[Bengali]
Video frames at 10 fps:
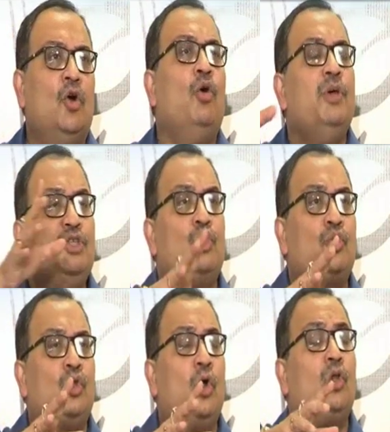
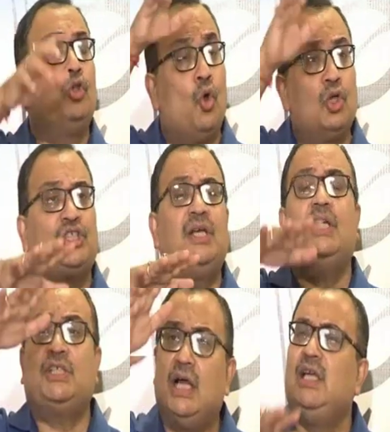অভিযুক্ত দোষী
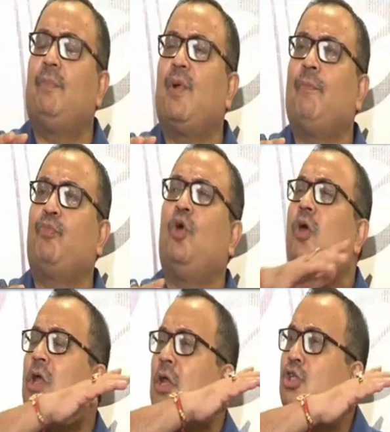সাজাপ্রাপ্ত
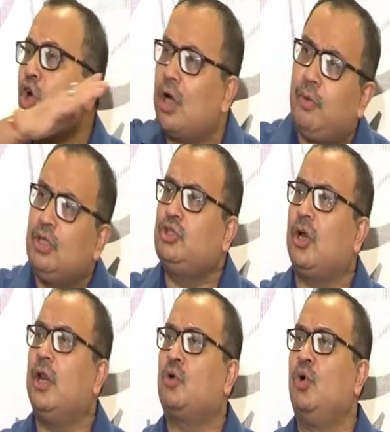
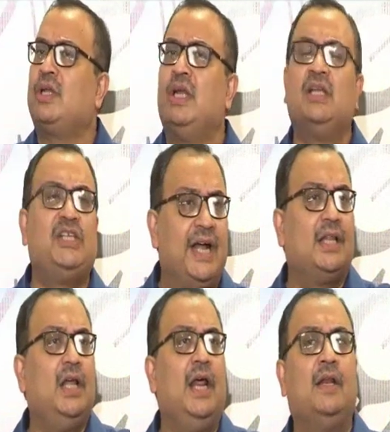সর্বস্তরের কোর্টে ছেড়ে
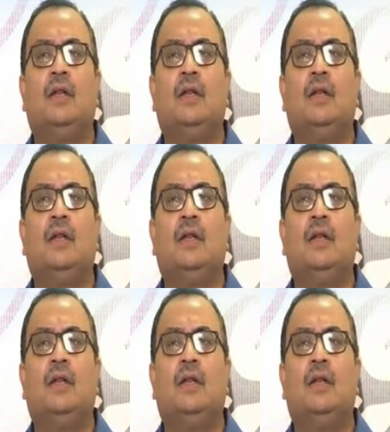দিলেন